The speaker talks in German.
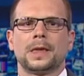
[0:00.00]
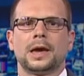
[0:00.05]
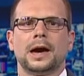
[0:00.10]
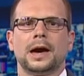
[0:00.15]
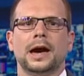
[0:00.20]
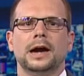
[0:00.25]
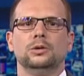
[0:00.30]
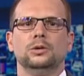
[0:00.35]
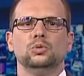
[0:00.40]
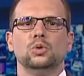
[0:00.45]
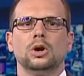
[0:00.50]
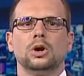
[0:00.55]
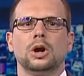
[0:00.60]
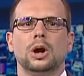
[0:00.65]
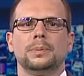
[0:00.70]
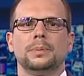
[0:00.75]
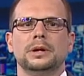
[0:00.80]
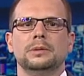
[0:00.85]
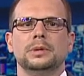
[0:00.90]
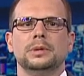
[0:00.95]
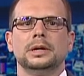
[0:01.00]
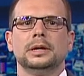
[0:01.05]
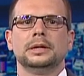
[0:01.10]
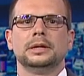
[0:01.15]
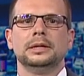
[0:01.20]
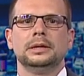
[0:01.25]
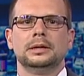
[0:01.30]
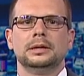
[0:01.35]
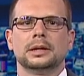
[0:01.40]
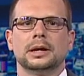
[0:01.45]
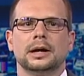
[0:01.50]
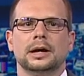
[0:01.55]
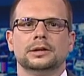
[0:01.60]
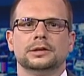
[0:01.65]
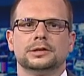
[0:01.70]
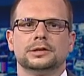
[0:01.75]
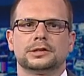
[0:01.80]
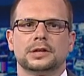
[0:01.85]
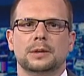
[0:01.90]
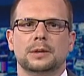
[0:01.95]
Ein Urlaub im Inland
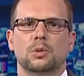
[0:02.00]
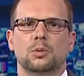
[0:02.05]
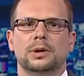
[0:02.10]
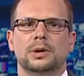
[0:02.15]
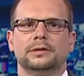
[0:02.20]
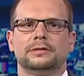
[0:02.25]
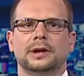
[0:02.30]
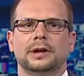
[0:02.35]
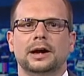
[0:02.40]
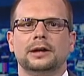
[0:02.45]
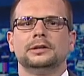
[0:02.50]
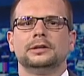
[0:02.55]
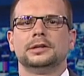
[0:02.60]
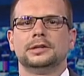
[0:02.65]
sei momentan die